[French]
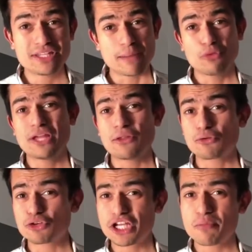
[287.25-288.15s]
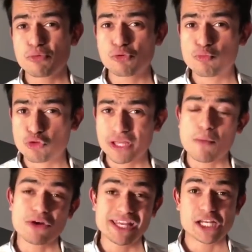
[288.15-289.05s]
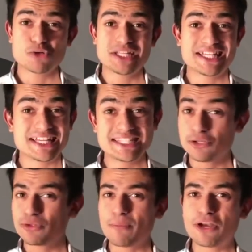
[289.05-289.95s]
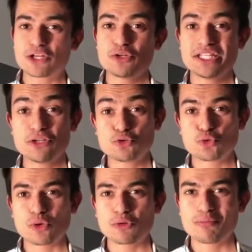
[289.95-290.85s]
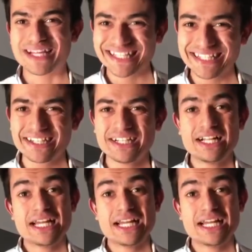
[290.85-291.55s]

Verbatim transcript: t'abonner à notre chaîne pour ne plus rien manquer de l'actualité tennis, et notamment l'actualité du tournoi de Madrid.